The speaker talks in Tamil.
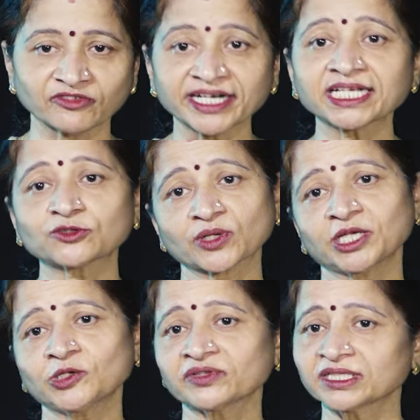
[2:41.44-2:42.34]

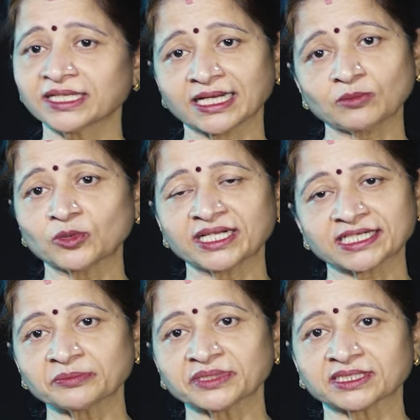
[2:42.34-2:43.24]
வணிகத்துறையிலும் வந்து நல்லா
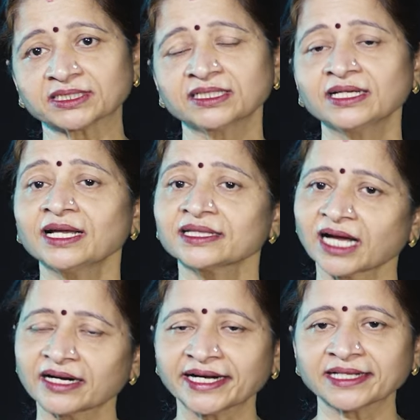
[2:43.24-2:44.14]
முன்னேற்றம் பெற்று
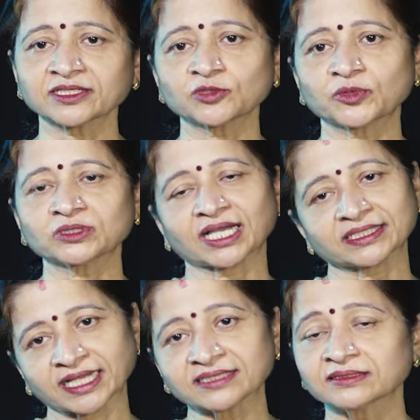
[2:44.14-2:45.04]
தான் நினைத்தது போல்
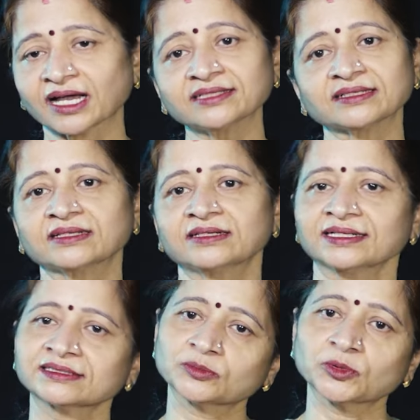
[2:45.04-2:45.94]
தாய் தன் தாய் தந்தையர்
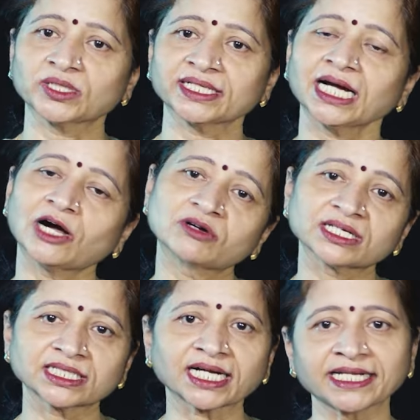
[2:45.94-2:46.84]
நினைத்தது போல
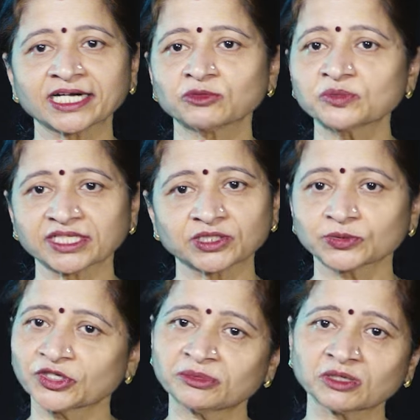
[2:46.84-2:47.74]
அவங்களுக்கு கல்யாணமும் செய்து
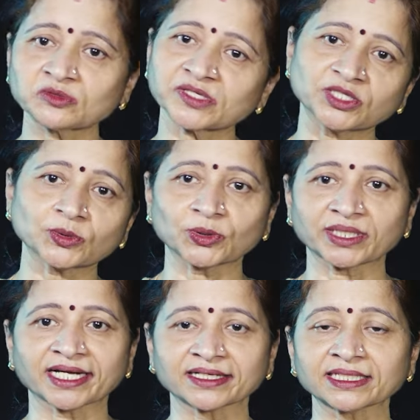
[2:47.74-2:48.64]
திருமணமும் செய்து
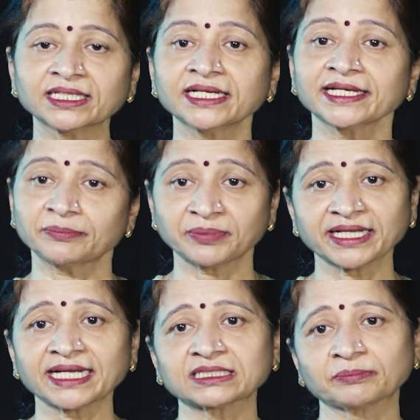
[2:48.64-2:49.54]
கொடுக்குறாங்க
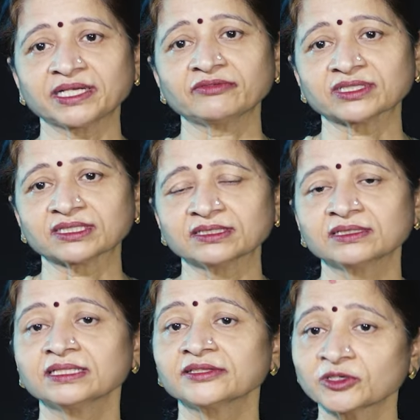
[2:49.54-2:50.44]
இப்படியே அந்த பெண் வந்து
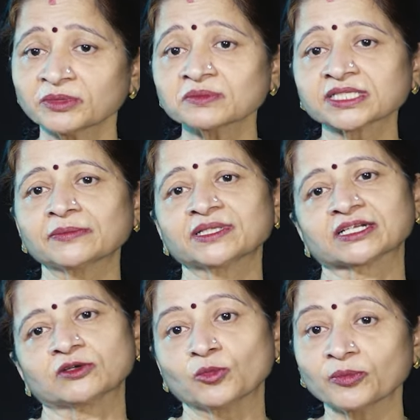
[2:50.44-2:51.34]
திருமணம்
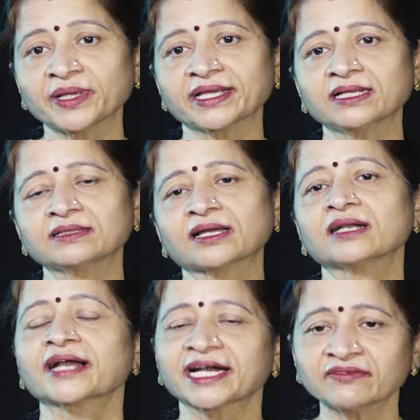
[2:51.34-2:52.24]
செய்வதற்கு முன்பே
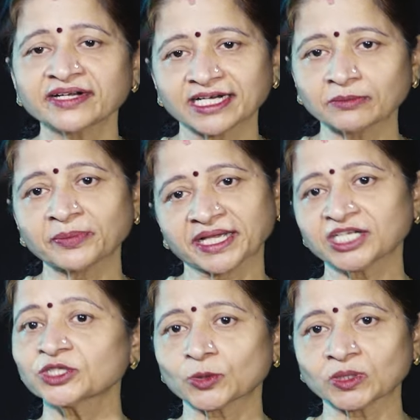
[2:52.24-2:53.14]
தான் கணவனிடம்
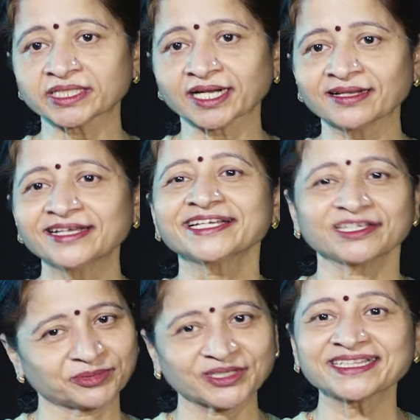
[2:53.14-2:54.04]
பகிர்ந்து கொள்கிறாள்
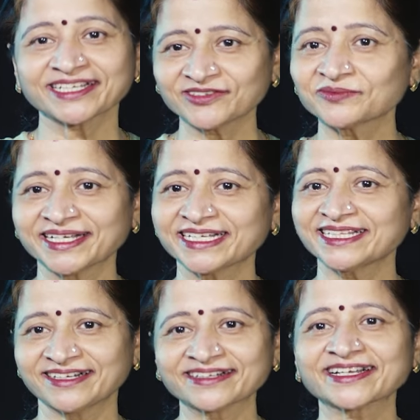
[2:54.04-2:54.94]
இப்போதான் தெரியும்லே
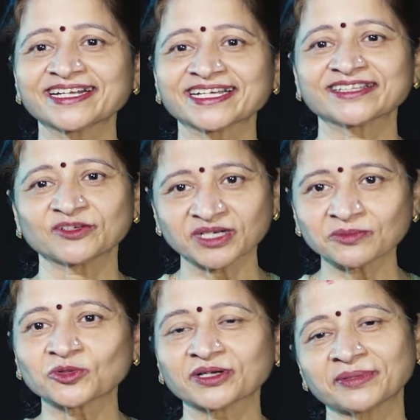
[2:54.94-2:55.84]
இந்த நாட்களில்
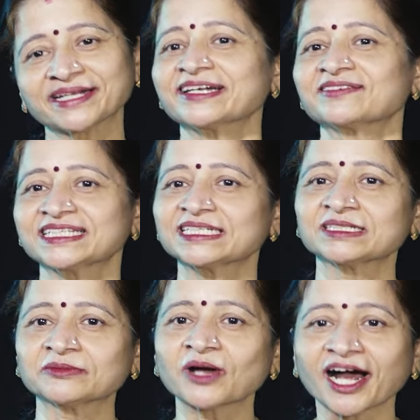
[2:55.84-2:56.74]
திருமணம் முன்பையாக வந்து
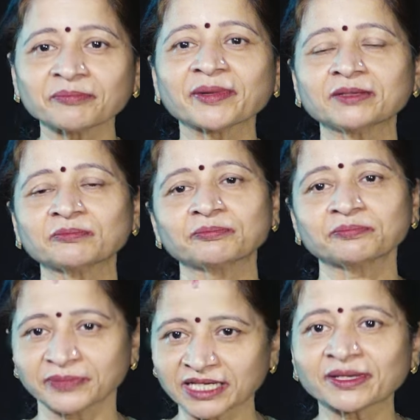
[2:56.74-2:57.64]
ஆண் பெண்
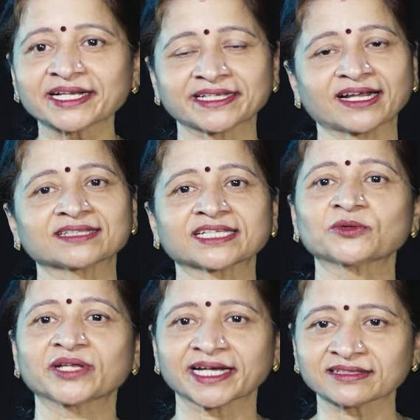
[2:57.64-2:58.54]
பரிமாறிக்கிறாங்க
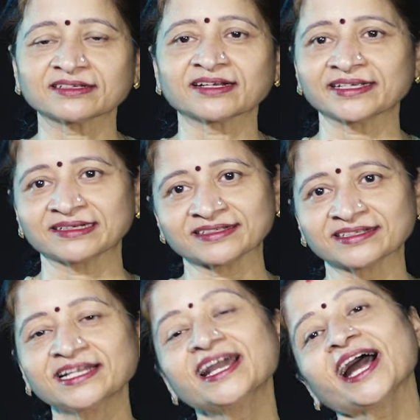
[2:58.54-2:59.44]
தன்னுடைய கருத்துக்களை என்று
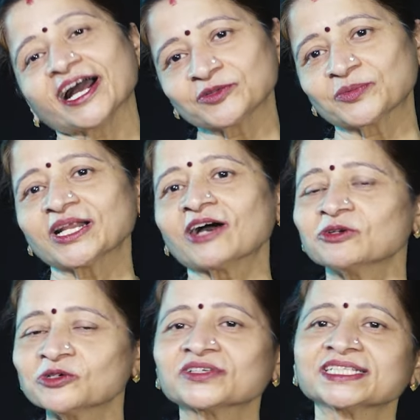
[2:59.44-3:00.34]
அது போல்
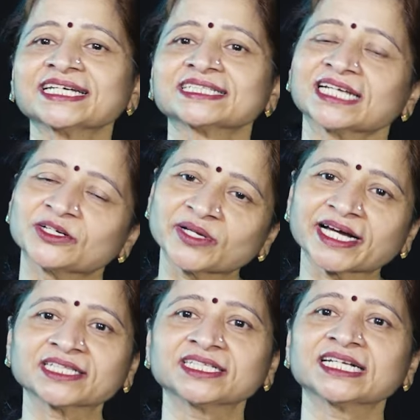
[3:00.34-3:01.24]
அவளும் வந்து அந்த தன்னுடைய
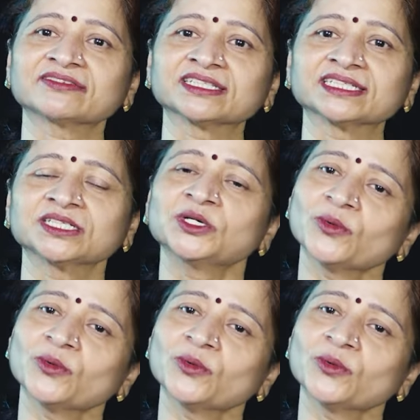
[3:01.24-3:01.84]
கருத்துக்களை வந்து